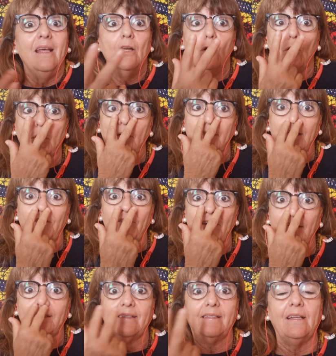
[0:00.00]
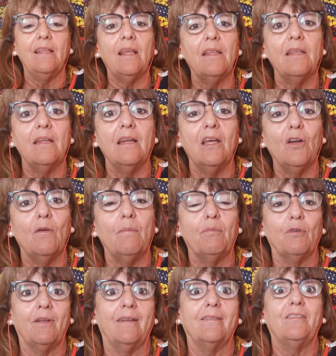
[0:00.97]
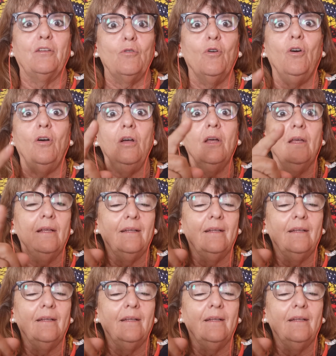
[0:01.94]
los que estaban así de dinero, porque si no,